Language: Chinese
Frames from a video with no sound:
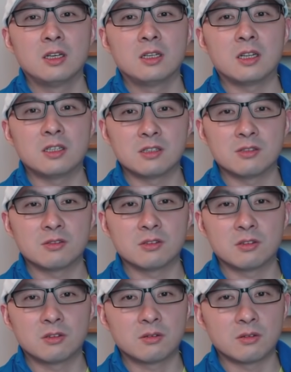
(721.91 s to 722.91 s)
但是就是
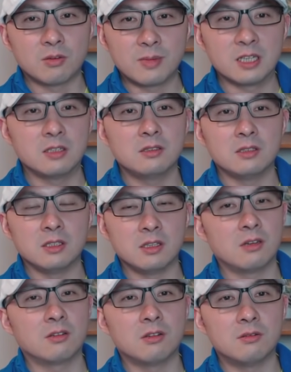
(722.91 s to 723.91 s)
投拜登一定
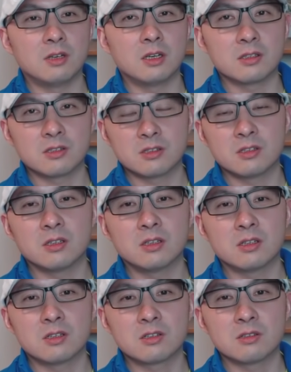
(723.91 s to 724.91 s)
要投啊，这是一
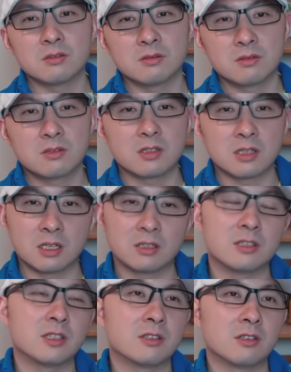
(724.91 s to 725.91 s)
个正正常的
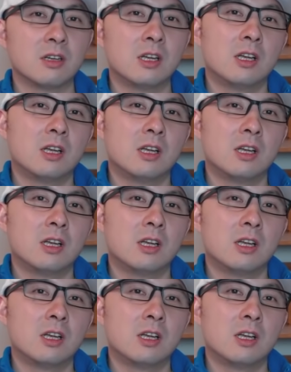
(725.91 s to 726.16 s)
解释。